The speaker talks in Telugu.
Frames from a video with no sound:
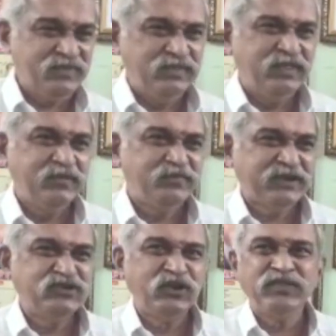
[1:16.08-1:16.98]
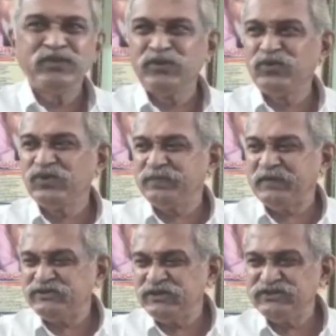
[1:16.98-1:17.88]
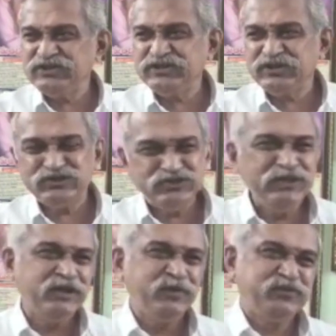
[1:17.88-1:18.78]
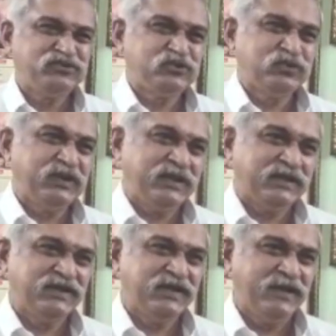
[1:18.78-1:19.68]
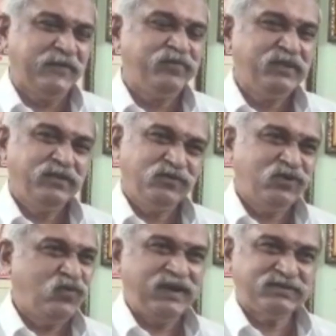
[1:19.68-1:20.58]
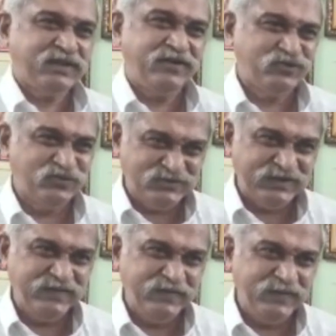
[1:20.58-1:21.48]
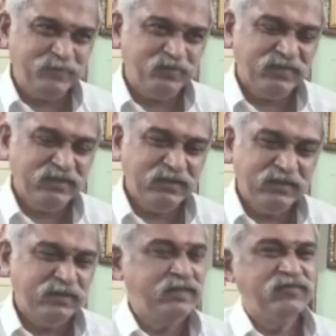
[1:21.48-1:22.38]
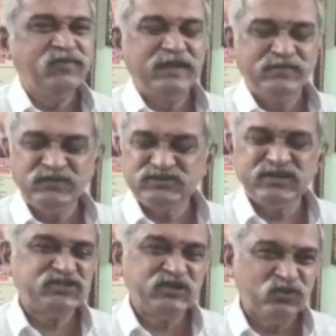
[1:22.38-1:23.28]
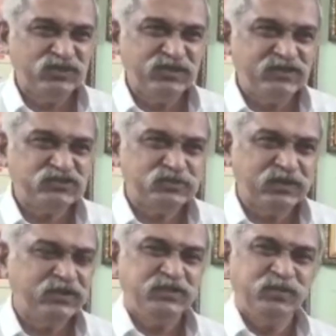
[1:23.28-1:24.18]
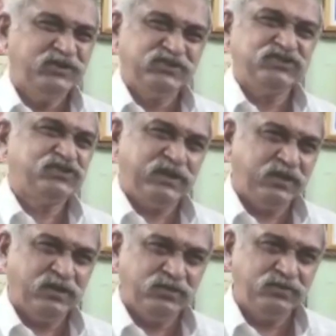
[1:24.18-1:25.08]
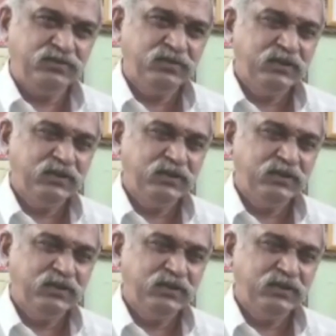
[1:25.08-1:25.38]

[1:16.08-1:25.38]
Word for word: ఇది ప్రజలందరూ కూడా ప్రజల చేత చీ అనిపించుకునే రకంగా ఒక వార్త రావటం జరిగింది ఇది వాళ్ళ విచక్షణకు వదిలేస్తున్నారు ఇది మొదటిసారి కాదు